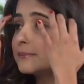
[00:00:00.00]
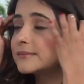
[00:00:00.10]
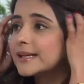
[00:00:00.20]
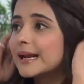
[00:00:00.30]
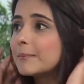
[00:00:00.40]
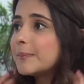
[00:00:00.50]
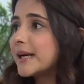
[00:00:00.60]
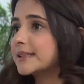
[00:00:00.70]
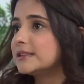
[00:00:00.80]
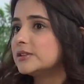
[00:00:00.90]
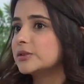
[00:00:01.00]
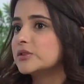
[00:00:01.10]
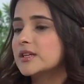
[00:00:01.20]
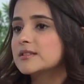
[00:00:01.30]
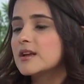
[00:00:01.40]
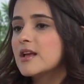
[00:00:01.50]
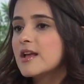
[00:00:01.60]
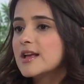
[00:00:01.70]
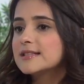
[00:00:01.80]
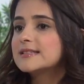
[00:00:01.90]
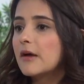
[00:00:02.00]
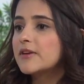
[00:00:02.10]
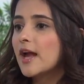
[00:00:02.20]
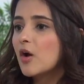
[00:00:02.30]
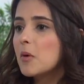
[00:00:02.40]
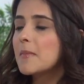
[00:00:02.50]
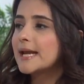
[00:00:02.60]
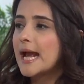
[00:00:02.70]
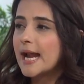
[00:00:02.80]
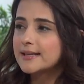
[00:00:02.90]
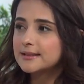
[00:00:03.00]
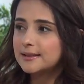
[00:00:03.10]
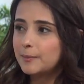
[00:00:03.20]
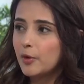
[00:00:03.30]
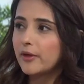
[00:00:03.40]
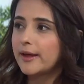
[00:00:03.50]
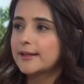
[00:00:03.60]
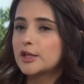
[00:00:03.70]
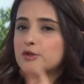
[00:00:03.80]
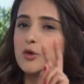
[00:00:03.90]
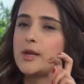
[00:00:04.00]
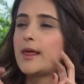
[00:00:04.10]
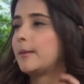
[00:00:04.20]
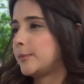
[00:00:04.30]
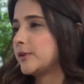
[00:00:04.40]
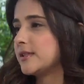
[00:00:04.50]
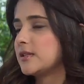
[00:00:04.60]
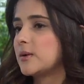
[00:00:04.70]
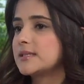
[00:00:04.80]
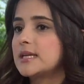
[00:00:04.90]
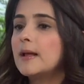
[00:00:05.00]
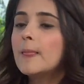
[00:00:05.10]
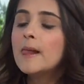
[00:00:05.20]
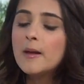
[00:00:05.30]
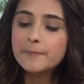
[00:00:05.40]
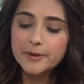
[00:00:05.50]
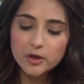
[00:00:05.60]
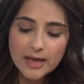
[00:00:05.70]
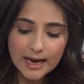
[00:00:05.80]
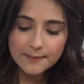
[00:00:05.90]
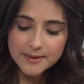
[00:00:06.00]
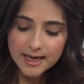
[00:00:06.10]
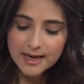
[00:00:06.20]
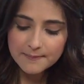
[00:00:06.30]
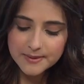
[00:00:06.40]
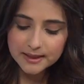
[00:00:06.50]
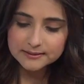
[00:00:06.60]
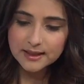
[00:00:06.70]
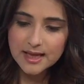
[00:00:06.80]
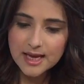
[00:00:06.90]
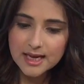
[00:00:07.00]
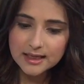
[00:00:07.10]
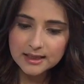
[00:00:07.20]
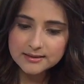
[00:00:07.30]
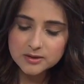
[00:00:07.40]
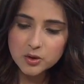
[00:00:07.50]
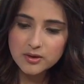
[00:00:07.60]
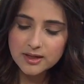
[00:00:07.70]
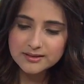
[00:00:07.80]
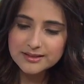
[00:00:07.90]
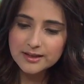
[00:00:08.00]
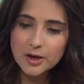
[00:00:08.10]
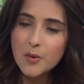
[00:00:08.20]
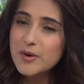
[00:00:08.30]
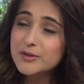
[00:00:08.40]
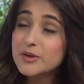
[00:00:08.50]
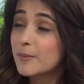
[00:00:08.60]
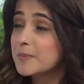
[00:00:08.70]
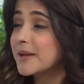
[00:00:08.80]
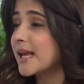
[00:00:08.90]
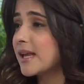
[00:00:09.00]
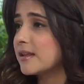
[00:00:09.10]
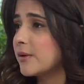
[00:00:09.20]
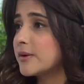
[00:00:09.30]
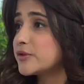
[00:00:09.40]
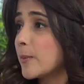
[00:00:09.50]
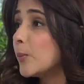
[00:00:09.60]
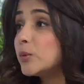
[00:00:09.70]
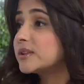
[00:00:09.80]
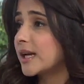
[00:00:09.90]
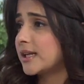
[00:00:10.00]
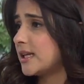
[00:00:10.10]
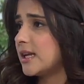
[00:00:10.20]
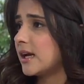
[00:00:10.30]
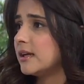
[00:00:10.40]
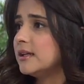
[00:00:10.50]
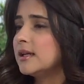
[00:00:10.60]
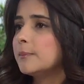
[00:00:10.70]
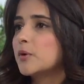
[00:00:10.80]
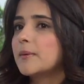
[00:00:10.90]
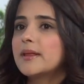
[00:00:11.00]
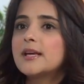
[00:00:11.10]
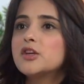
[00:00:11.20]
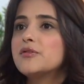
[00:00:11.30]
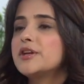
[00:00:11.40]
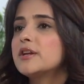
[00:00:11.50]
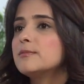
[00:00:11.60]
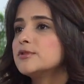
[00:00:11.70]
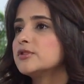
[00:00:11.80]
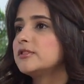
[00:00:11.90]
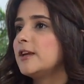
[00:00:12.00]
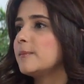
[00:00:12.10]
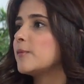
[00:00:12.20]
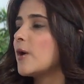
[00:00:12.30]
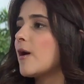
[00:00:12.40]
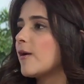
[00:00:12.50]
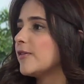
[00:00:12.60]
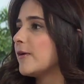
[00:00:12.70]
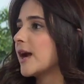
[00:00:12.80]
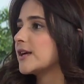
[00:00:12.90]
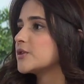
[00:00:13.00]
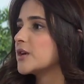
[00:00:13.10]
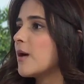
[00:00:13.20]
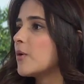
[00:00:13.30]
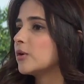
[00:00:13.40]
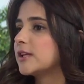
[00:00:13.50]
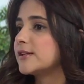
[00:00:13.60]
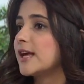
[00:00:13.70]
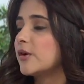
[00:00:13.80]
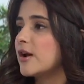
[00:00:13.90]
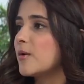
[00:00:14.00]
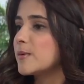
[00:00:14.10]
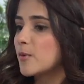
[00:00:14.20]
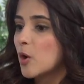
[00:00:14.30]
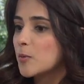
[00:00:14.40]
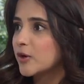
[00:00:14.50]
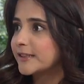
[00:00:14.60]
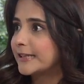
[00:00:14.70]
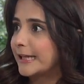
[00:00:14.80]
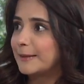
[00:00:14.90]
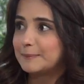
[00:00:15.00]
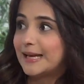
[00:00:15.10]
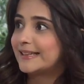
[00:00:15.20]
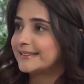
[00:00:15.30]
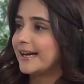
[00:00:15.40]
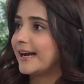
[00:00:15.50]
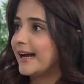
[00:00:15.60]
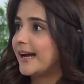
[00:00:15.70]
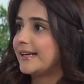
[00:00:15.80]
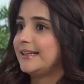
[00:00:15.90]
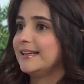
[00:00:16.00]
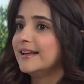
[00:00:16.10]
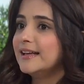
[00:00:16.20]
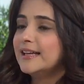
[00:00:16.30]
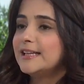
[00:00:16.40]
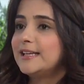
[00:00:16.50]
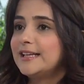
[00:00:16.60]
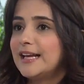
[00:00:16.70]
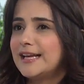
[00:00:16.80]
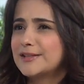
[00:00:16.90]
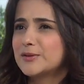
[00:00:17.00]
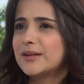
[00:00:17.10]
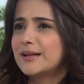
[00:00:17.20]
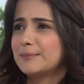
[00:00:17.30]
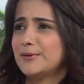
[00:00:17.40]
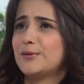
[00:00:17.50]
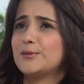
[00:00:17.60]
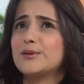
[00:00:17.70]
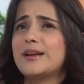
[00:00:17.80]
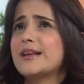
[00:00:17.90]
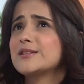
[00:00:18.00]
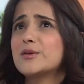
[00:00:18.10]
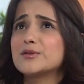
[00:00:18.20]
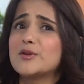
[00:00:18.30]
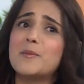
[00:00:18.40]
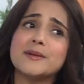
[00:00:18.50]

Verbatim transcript: en gran parte, entonces sabía cómo manejar ese tipo de soledad, por decirlo así. Pero ya cambiar el ambiente de eh, Cincelejo es una ciudad muy pequeña, es una ciudad muy tranquila. Por más de que yo viniera mucho tiempo de vacaciones a Bogotá, ya no era lo mismo como estar de planta acá y, el hecho de que, bueno, allá se conocen los